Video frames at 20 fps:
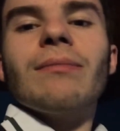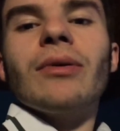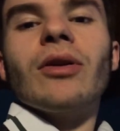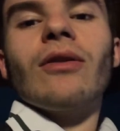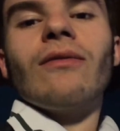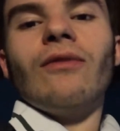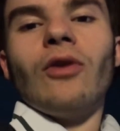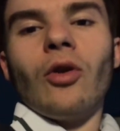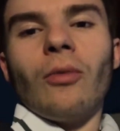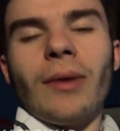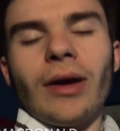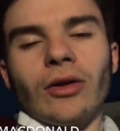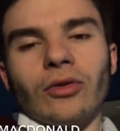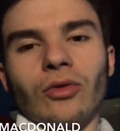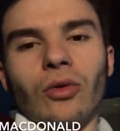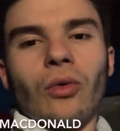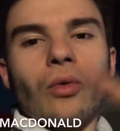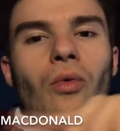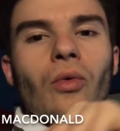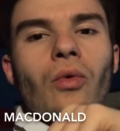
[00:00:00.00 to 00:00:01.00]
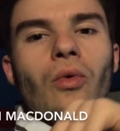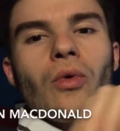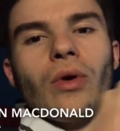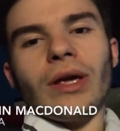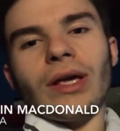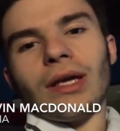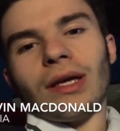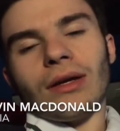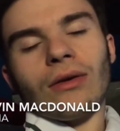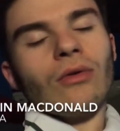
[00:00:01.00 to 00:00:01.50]
però ve lo metto
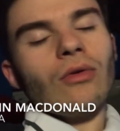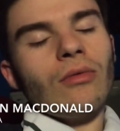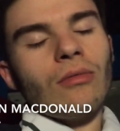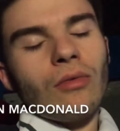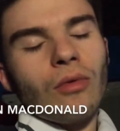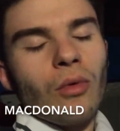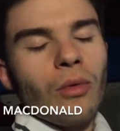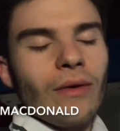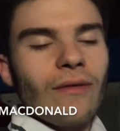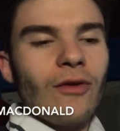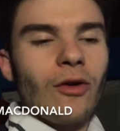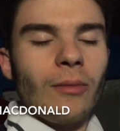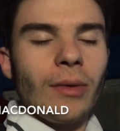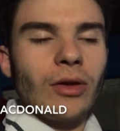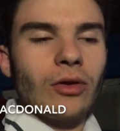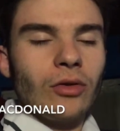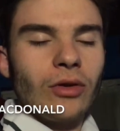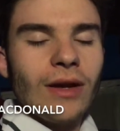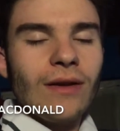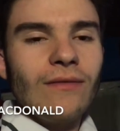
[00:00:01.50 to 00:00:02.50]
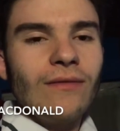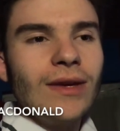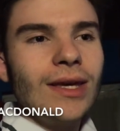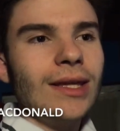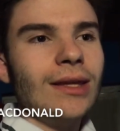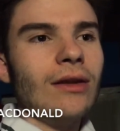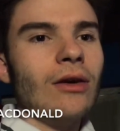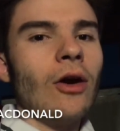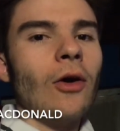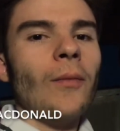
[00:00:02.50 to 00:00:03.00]
qui, comunque ve lo metto nel
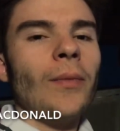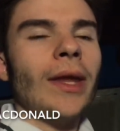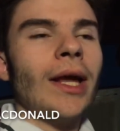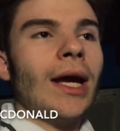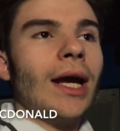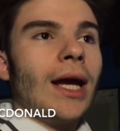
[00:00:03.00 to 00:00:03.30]
video.